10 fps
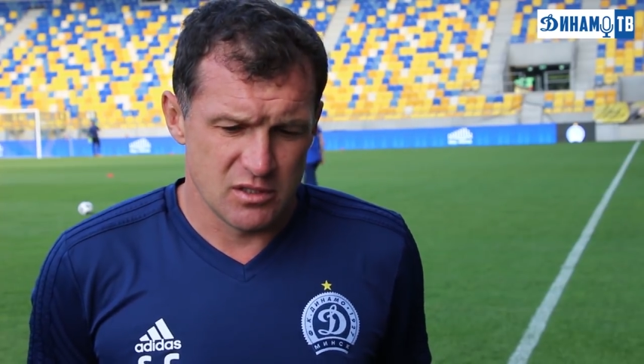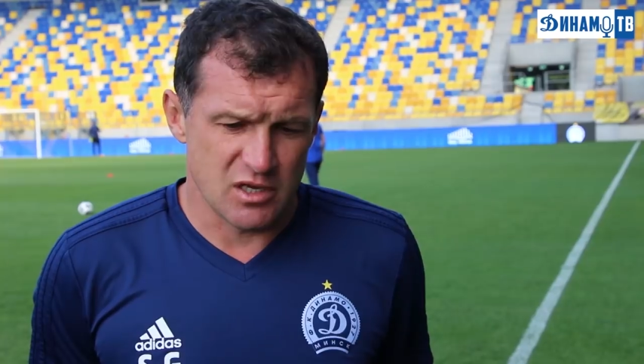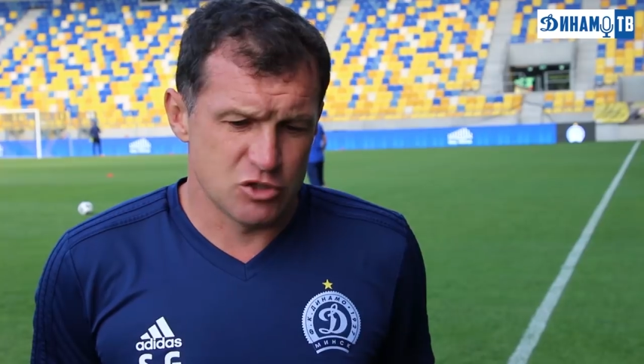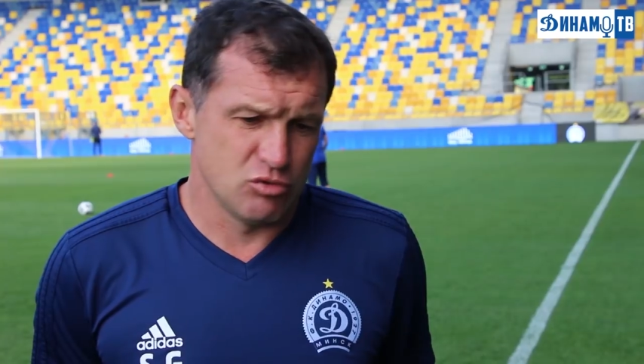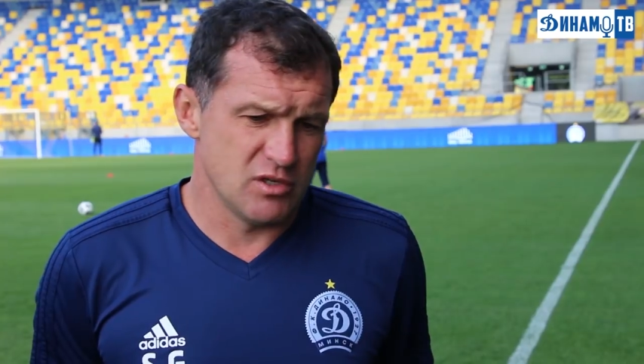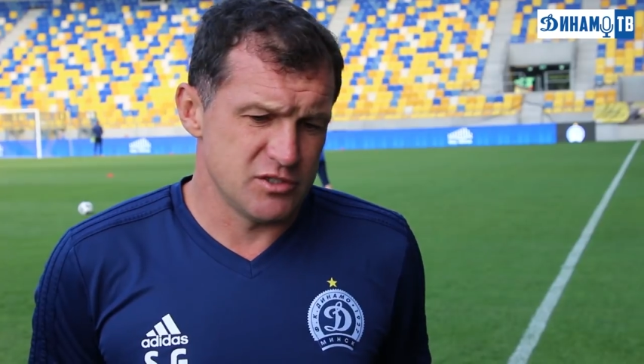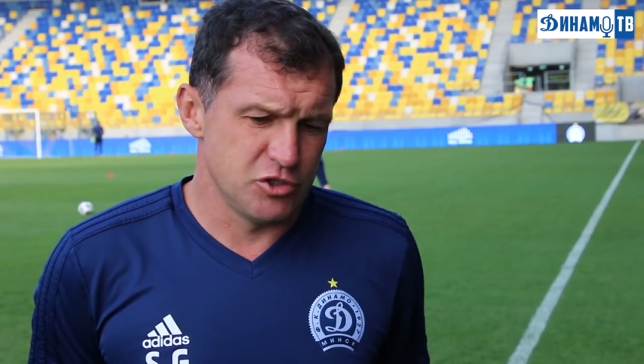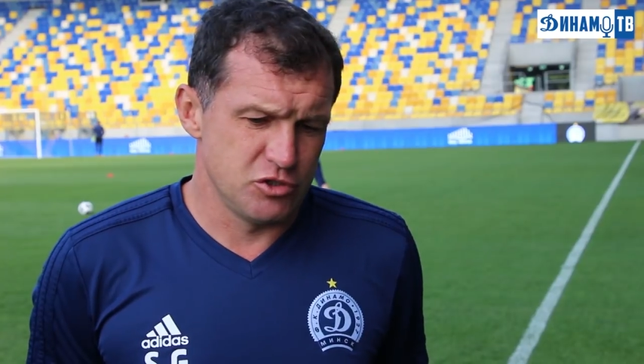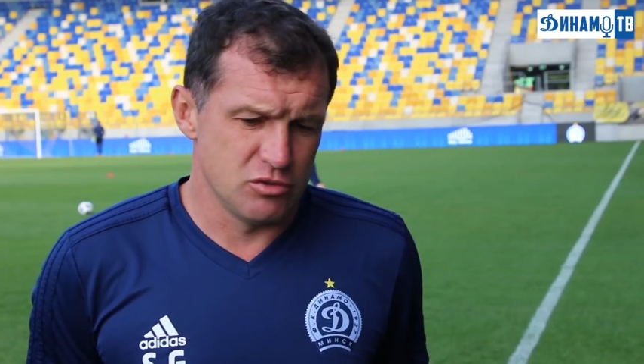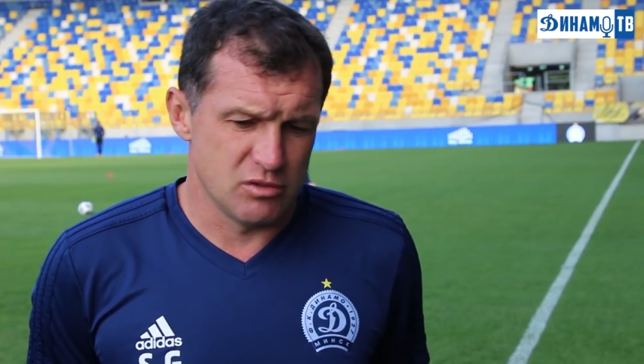Также у нас
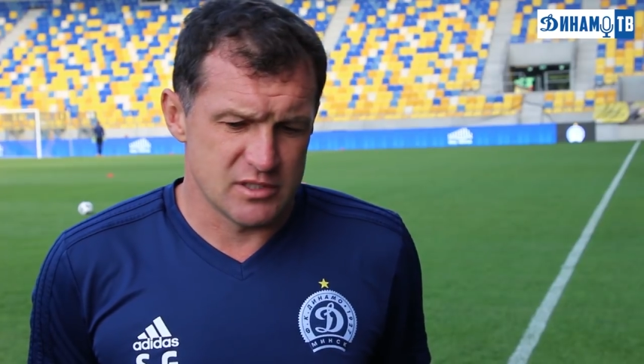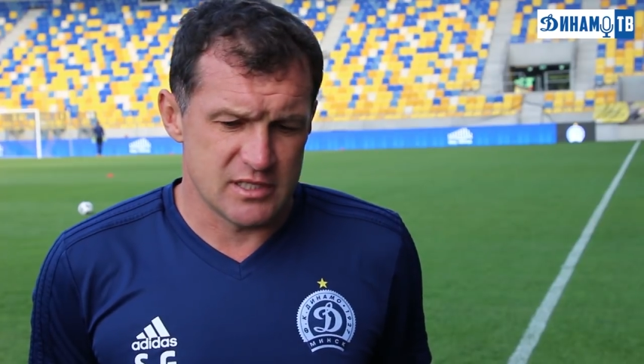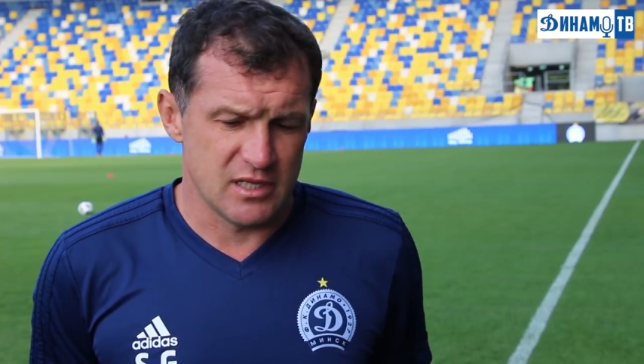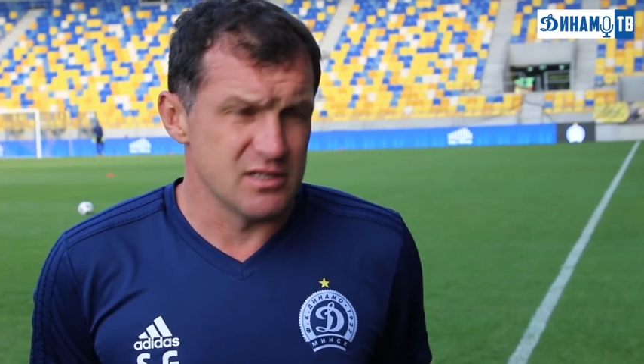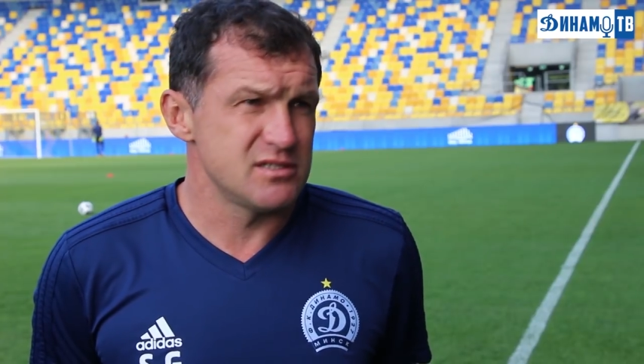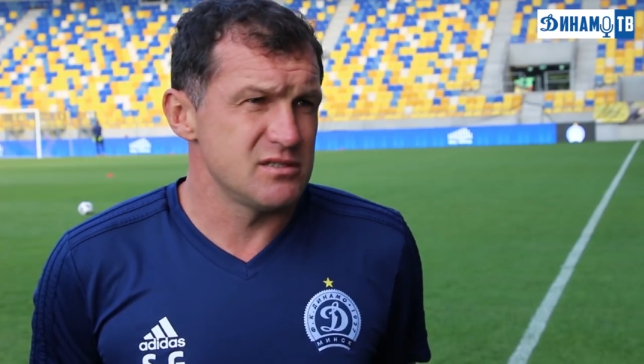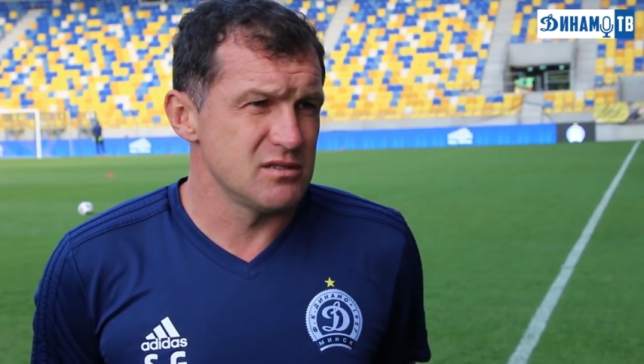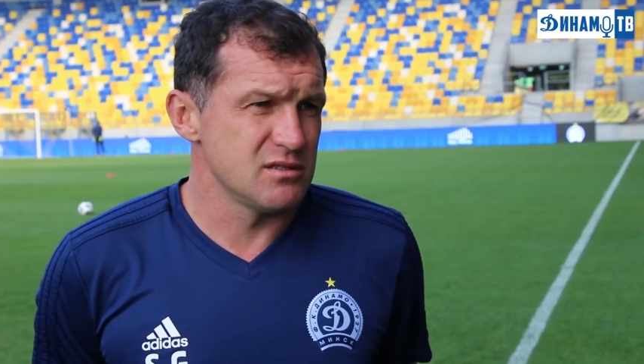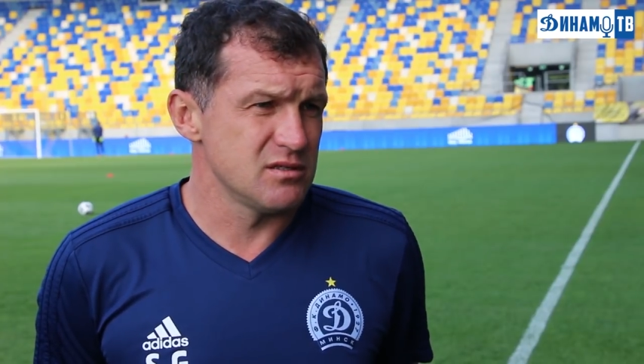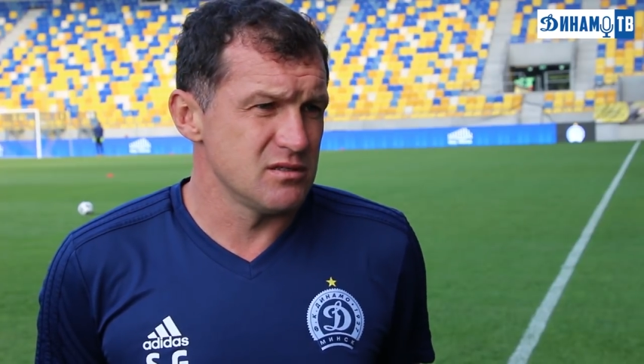еще осталось
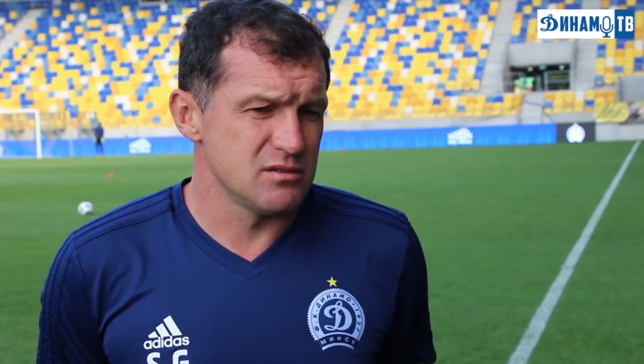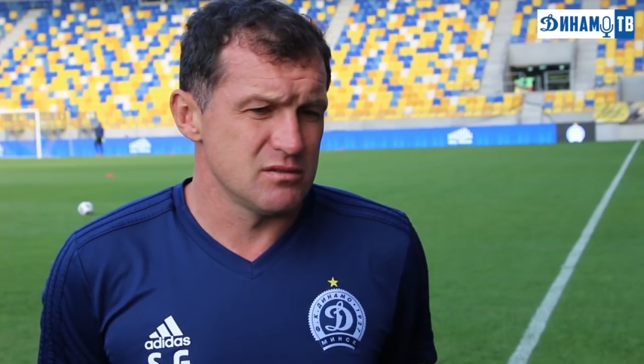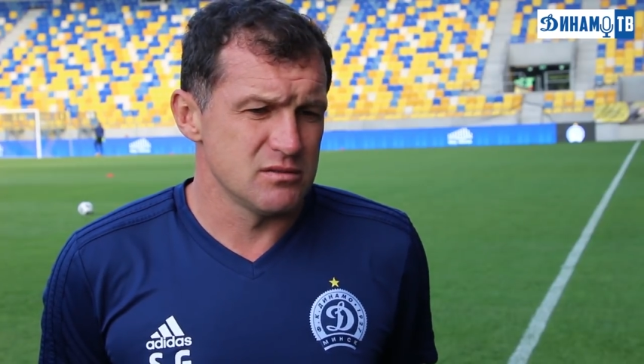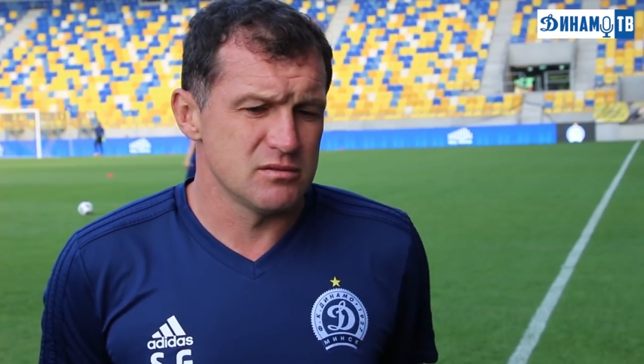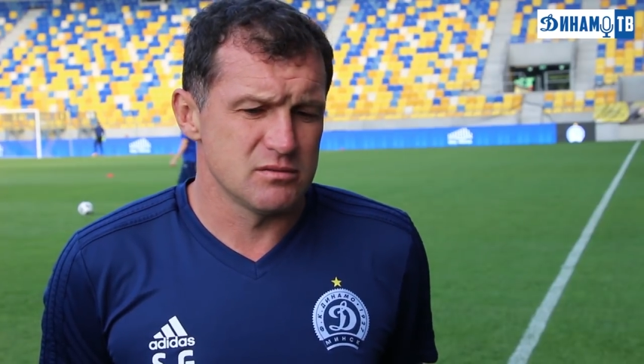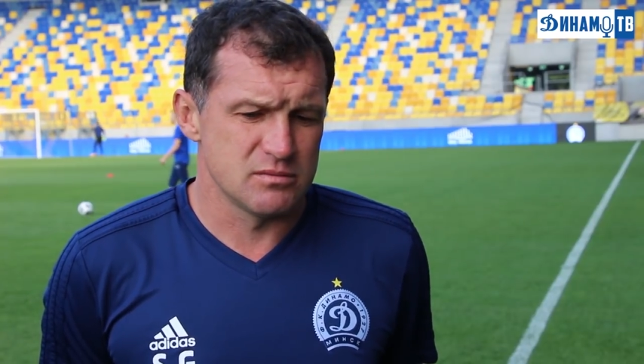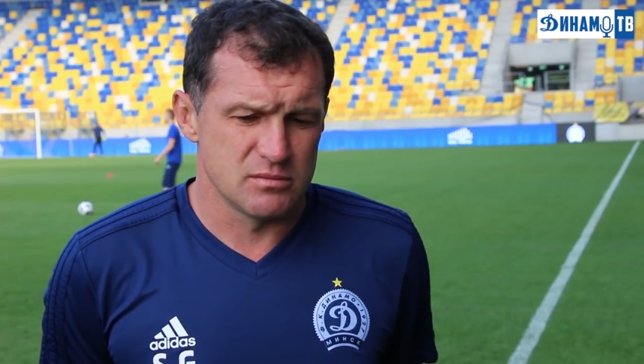э,